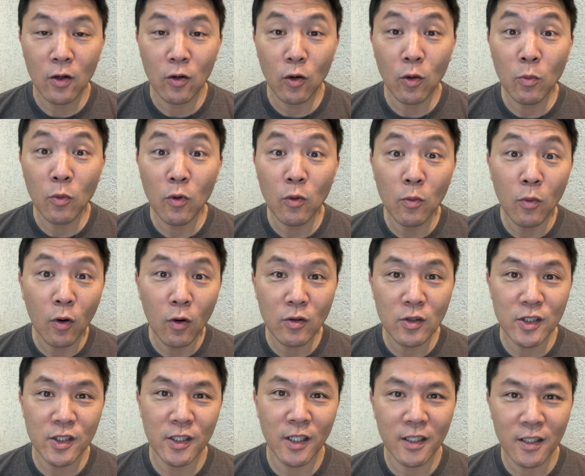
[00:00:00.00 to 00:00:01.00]
como o
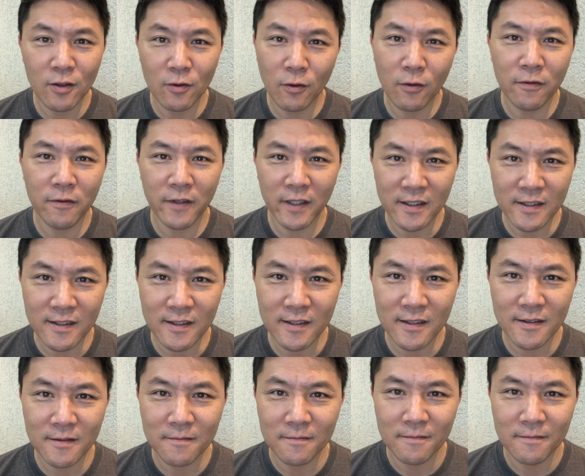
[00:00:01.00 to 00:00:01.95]
monge Ekdo fez?